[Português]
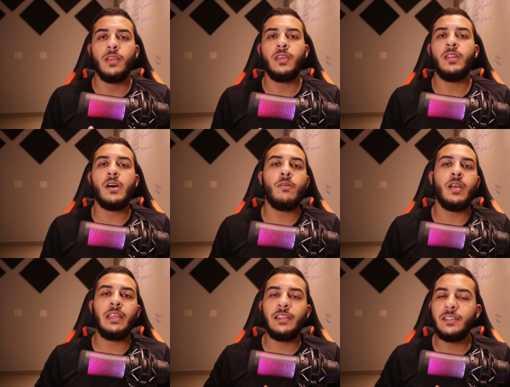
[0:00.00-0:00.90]
que não
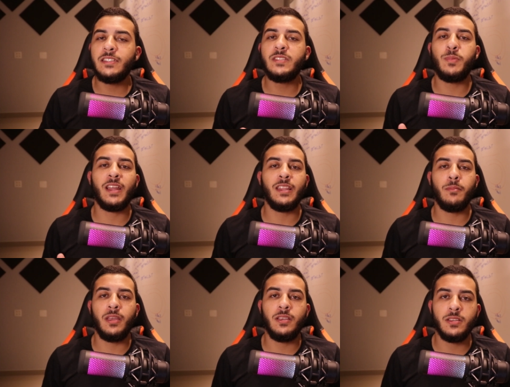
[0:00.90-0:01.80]
entre
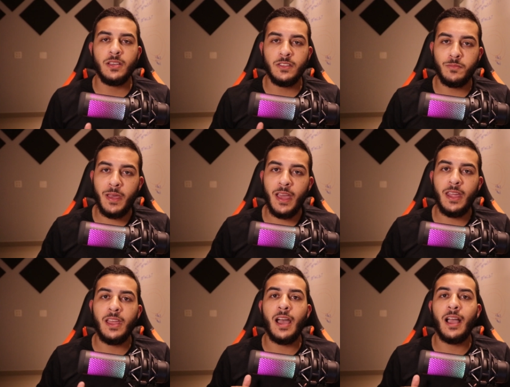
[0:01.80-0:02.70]
desesperadamente.
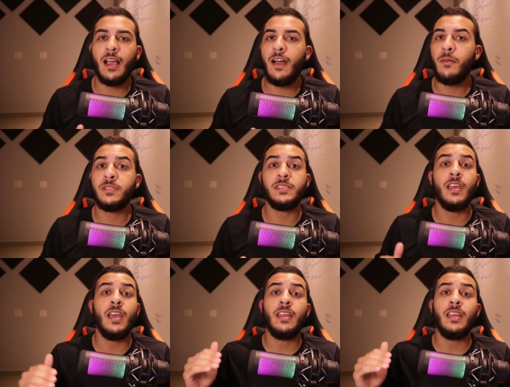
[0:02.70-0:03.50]
Espere, acalme-se.